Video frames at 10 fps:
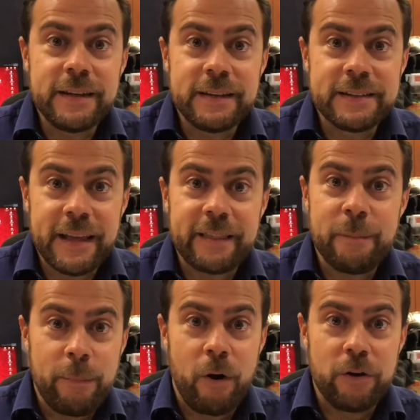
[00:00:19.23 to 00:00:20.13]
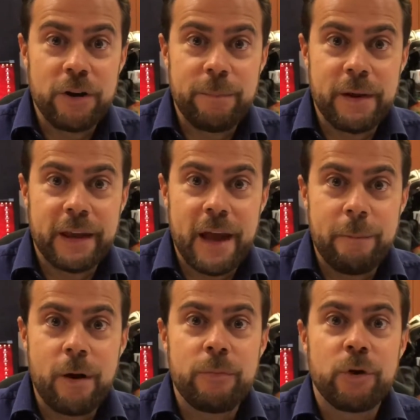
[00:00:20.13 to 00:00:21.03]
state buoni perché è
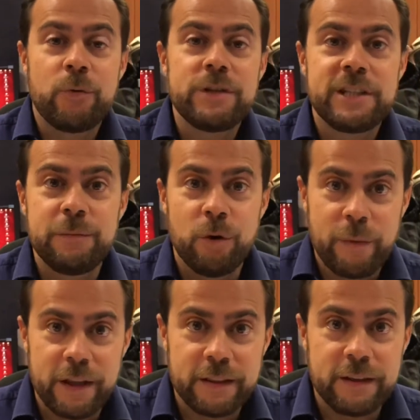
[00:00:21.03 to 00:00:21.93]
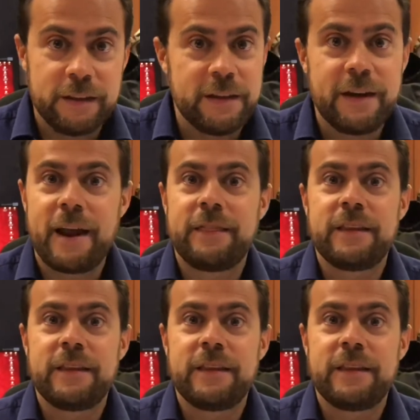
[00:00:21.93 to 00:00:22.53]
proprio in questi momenti di grande